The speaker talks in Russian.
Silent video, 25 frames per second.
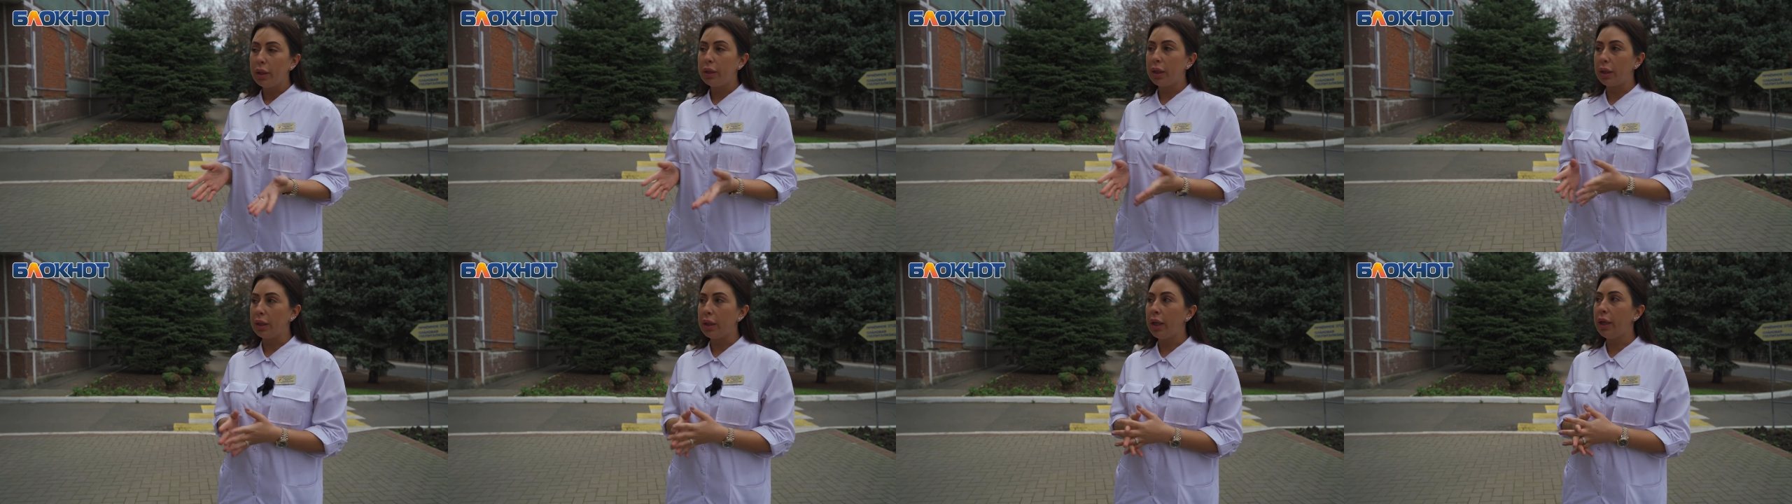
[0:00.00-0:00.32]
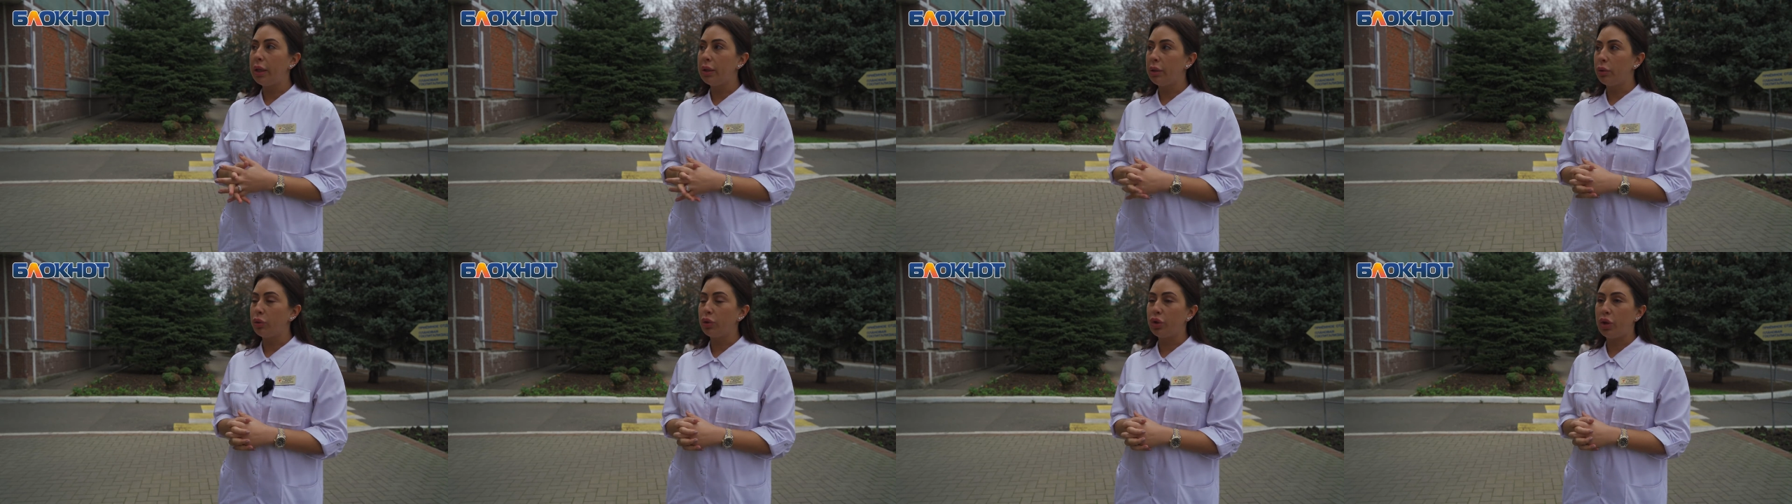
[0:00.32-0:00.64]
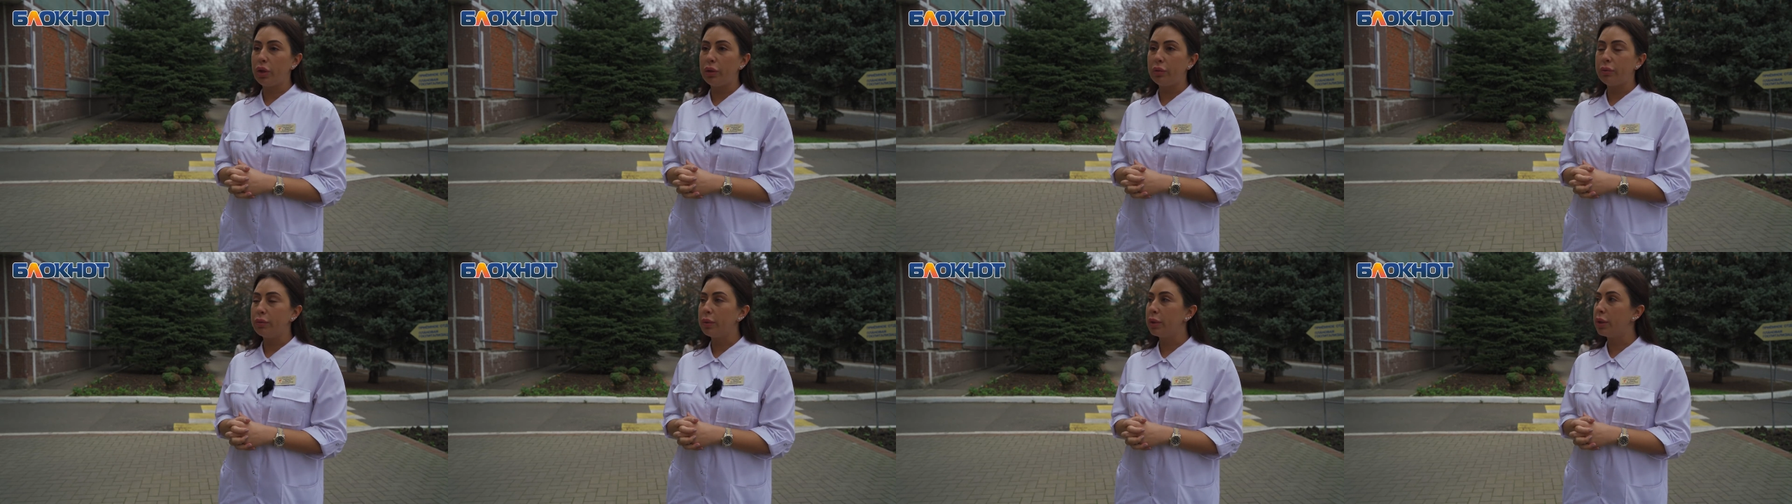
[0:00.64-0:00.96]
тогда это
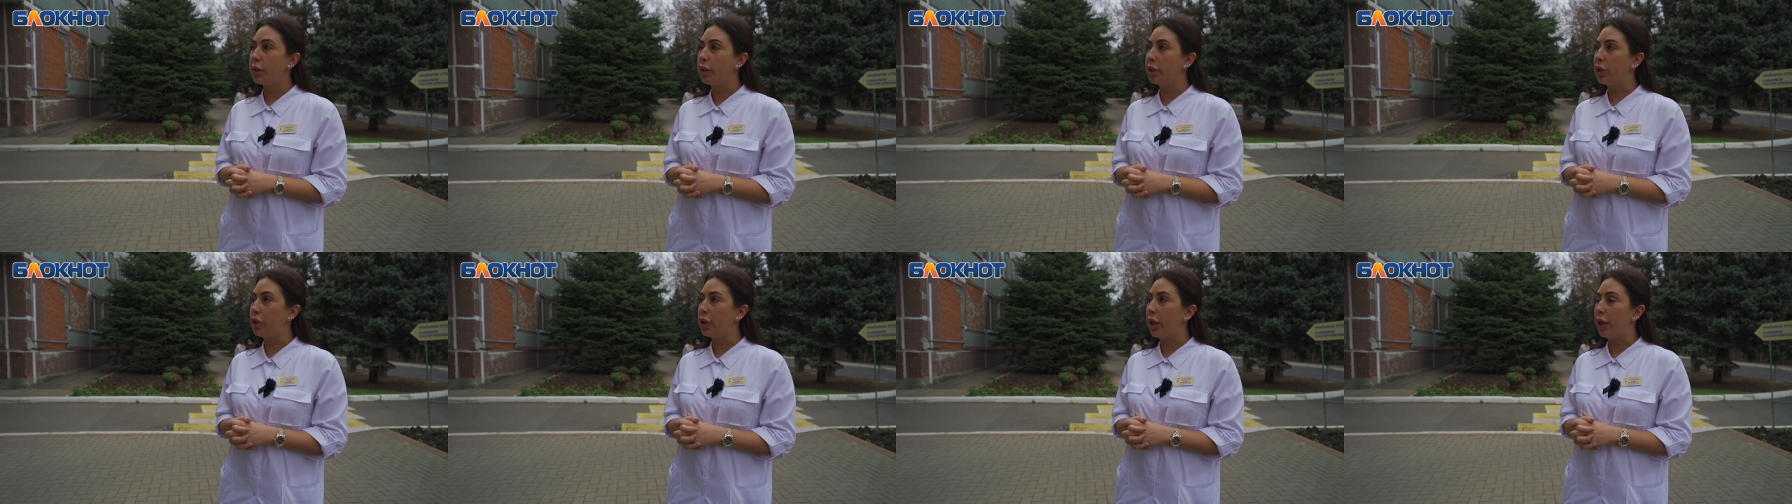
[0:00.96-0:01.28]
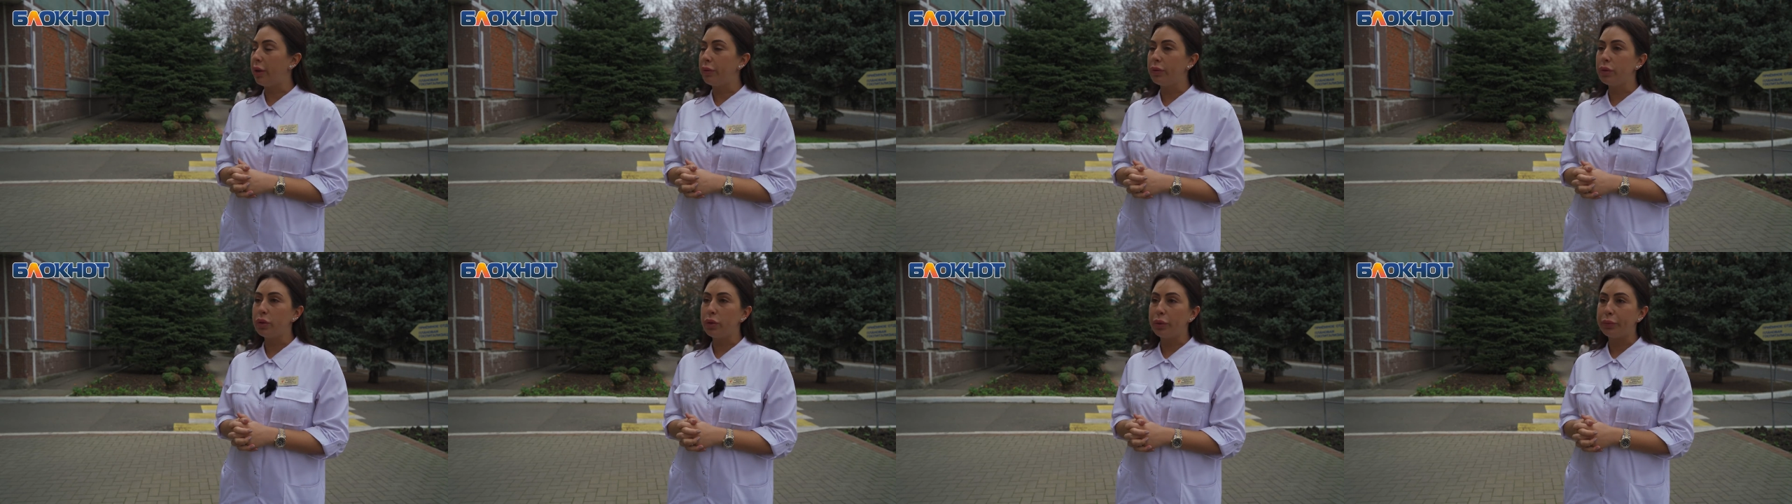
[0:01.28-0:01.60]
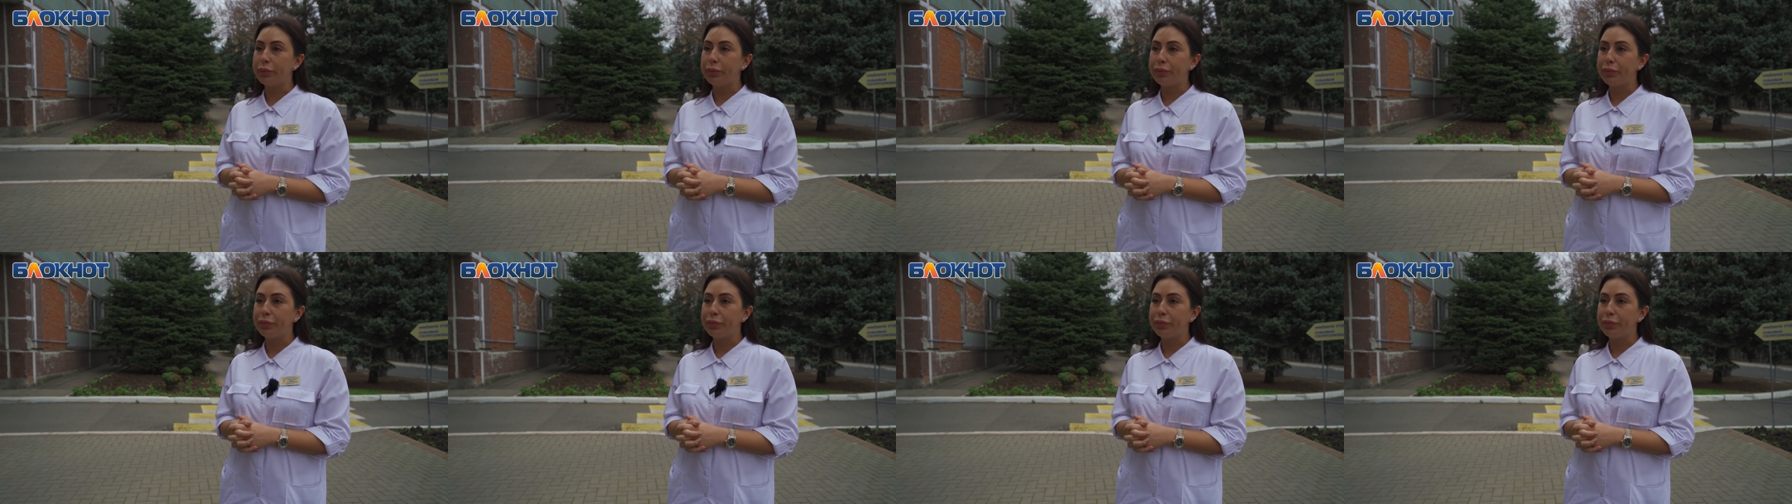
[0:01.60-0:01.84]
уже сложнее все